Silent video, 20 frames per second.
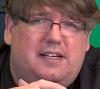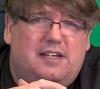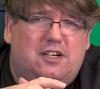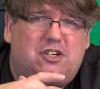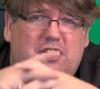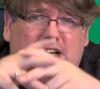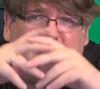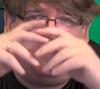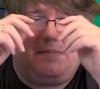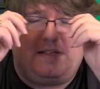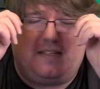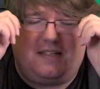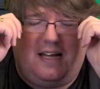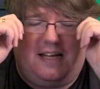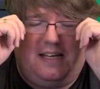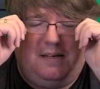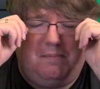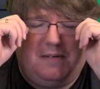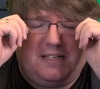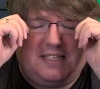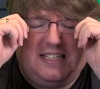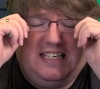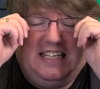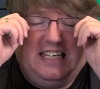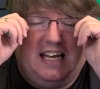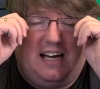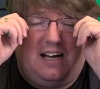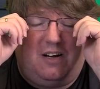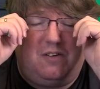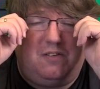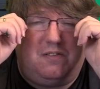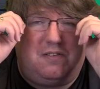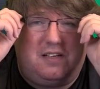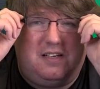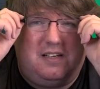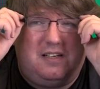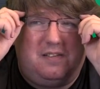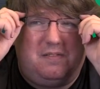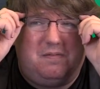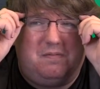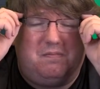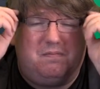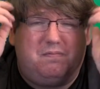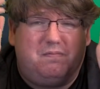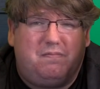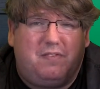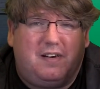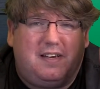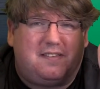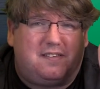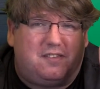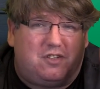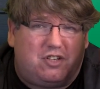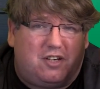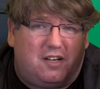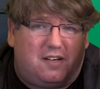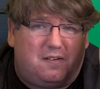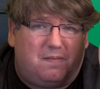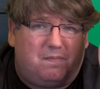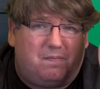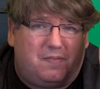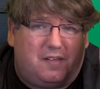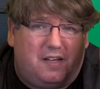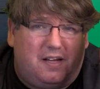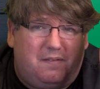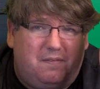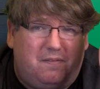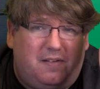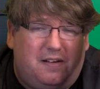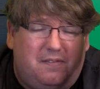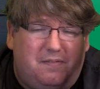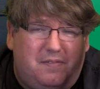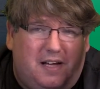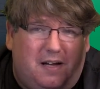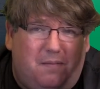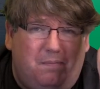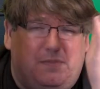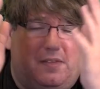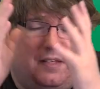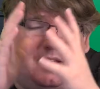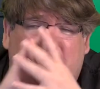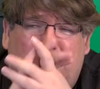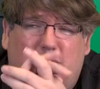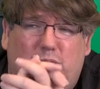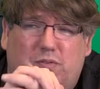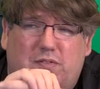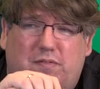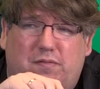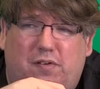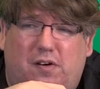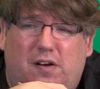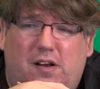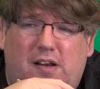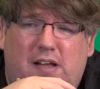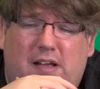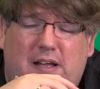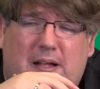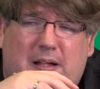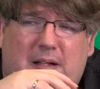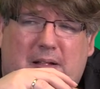äh, der Stadt Messina und äh, verlassen die Stadt. Ja, weil wir haben die Hosen voll,